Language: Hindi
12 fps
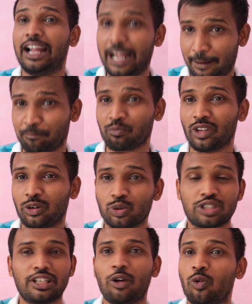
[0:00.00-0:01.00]
है
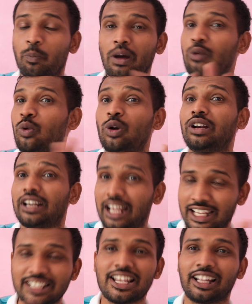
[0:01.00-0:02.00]
उससे ऊपर वो
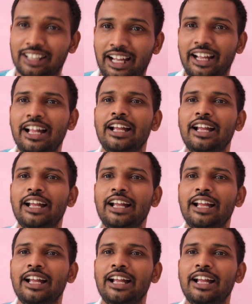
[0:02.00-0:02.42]
नहीं जाता है